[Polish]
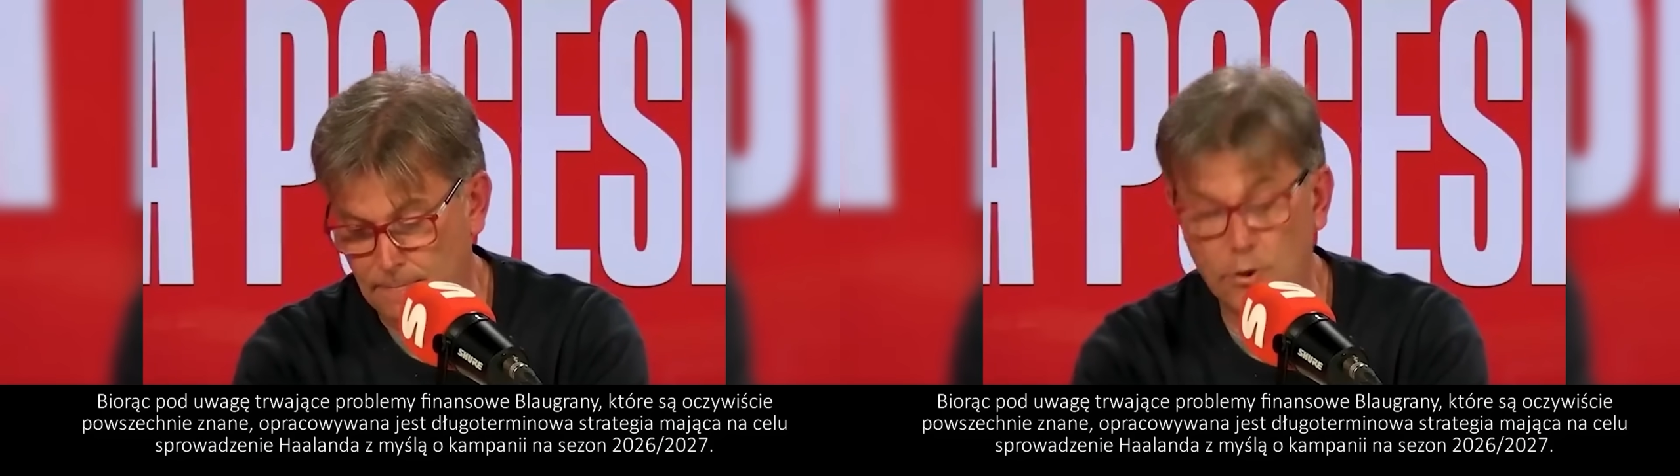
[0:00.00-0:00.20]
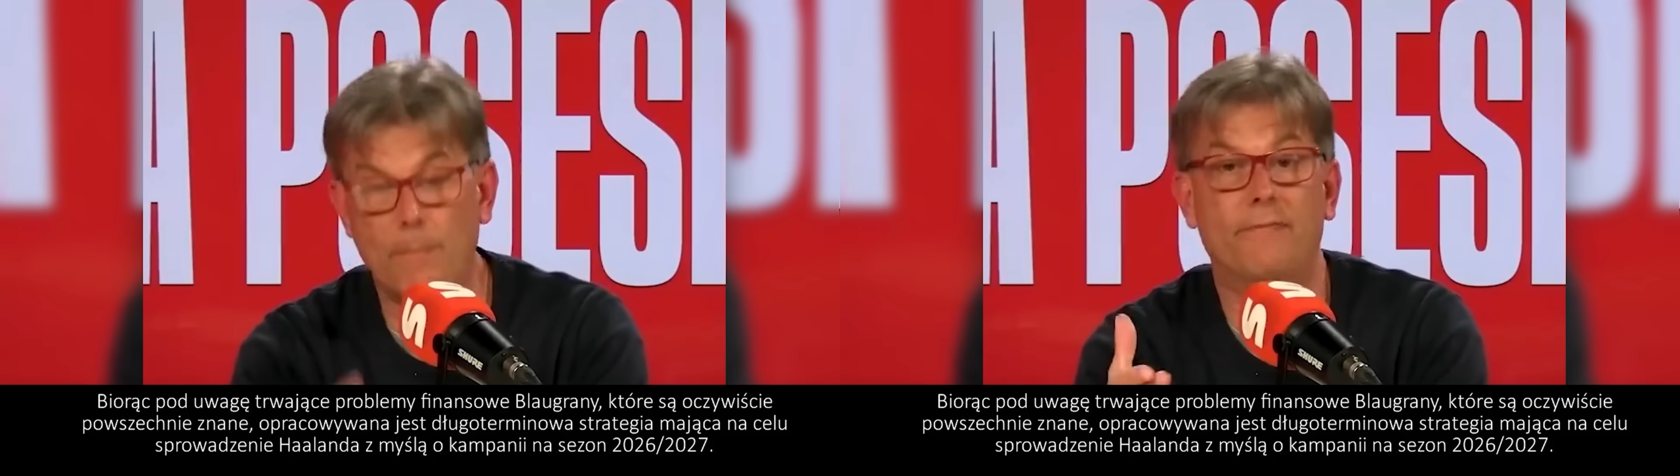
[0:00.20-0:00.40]

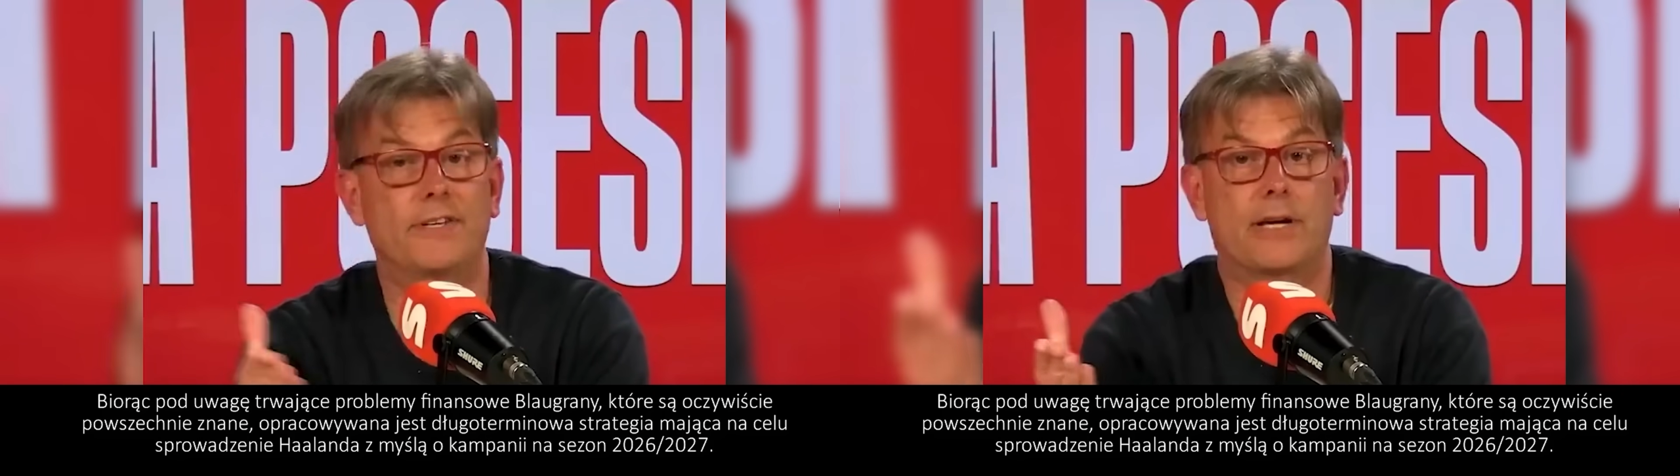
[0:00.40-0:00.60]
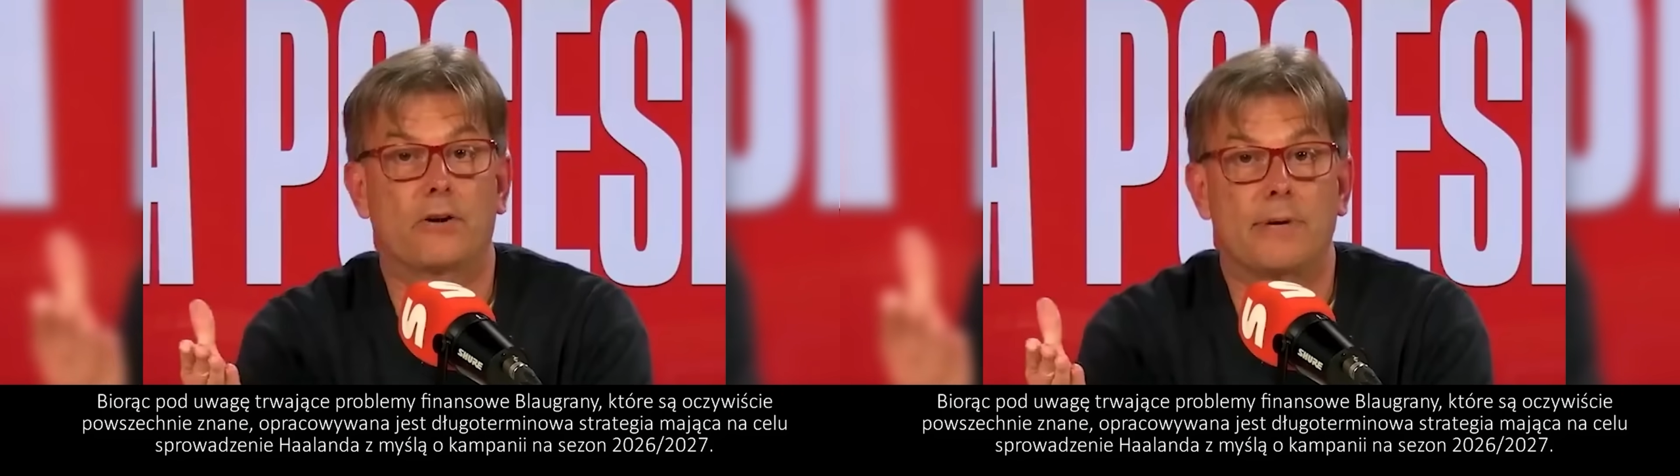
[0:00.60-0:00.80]
No para
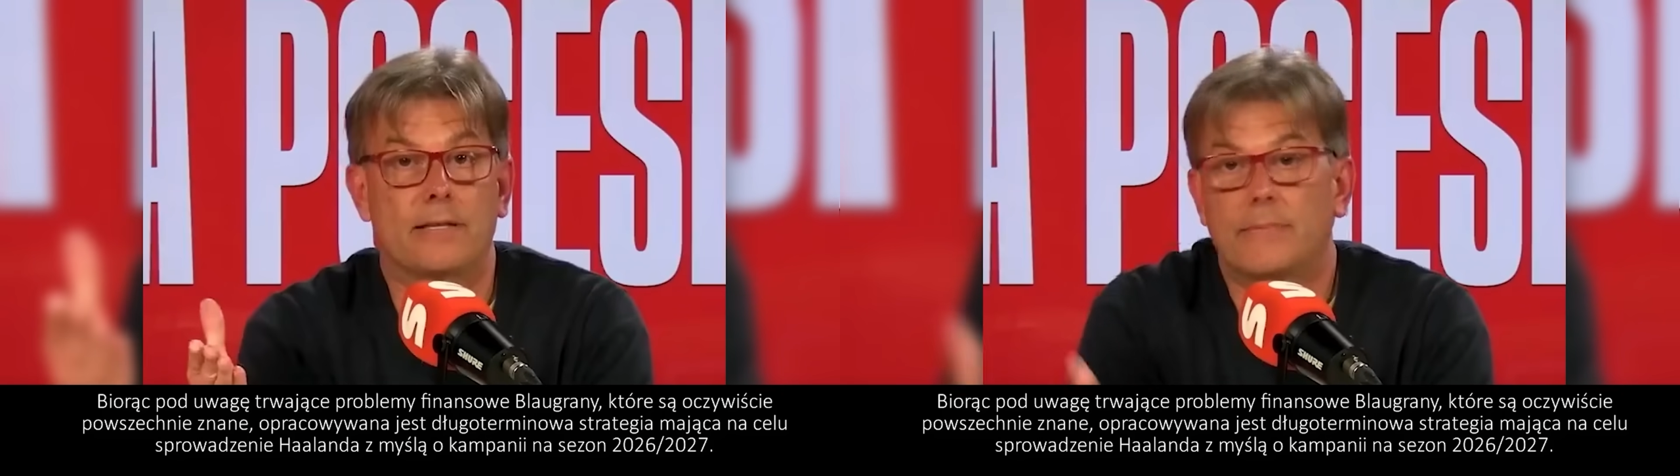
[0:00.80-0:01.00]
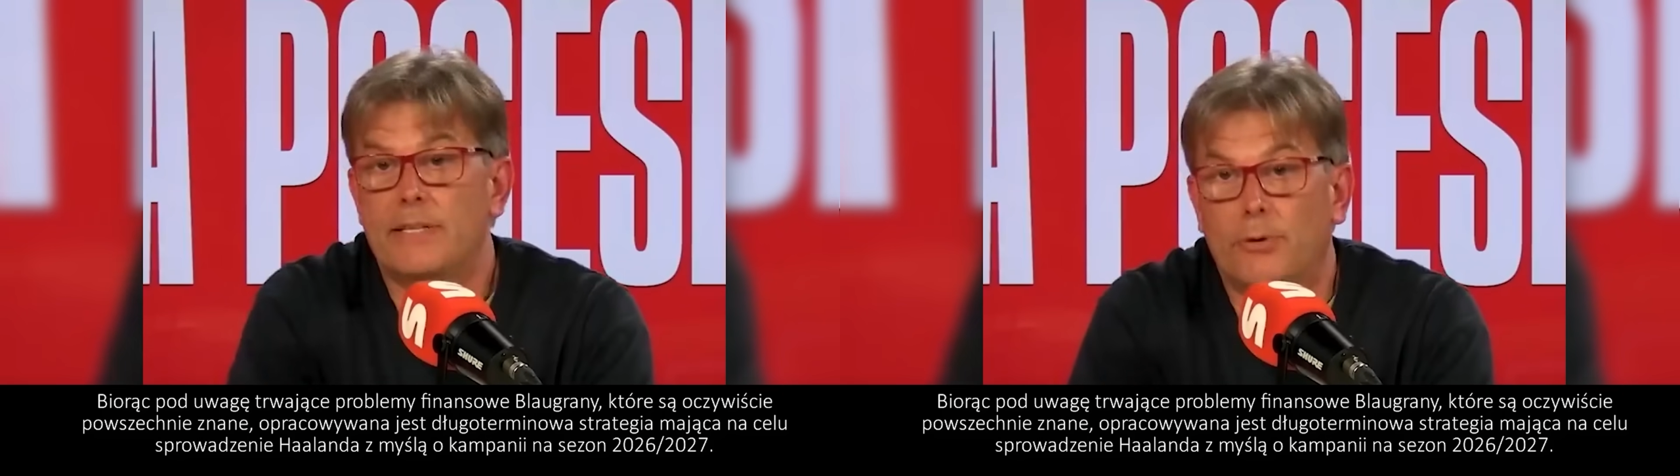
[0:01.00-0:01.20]
ficharlo
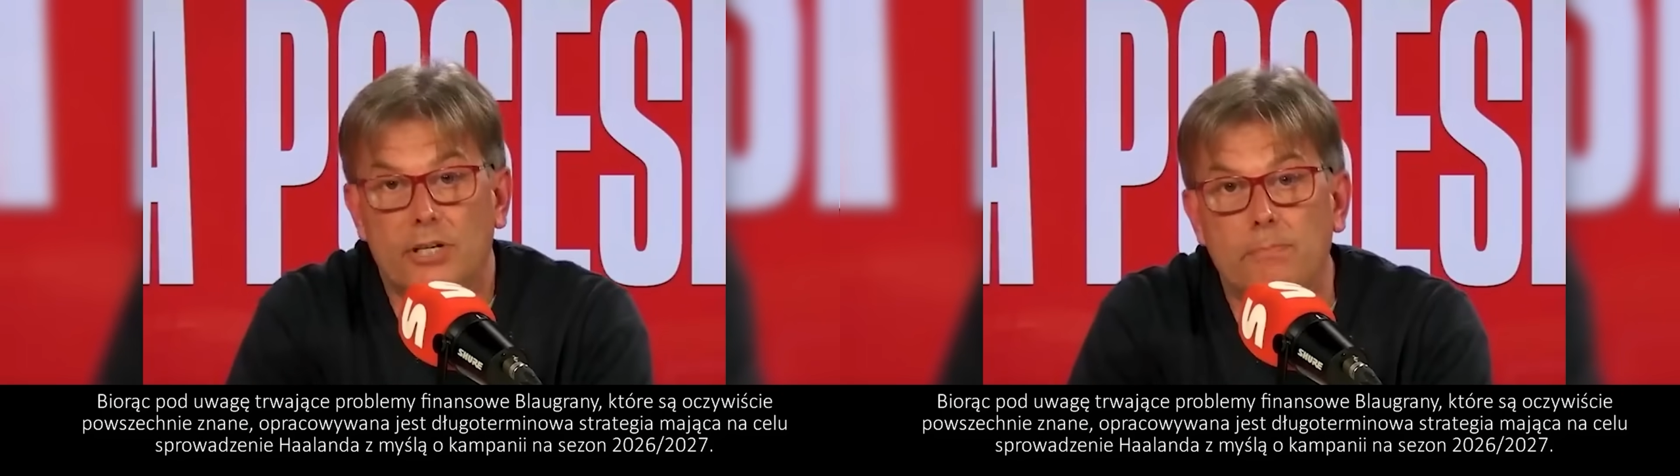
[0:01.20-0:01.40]
inmediatamente porque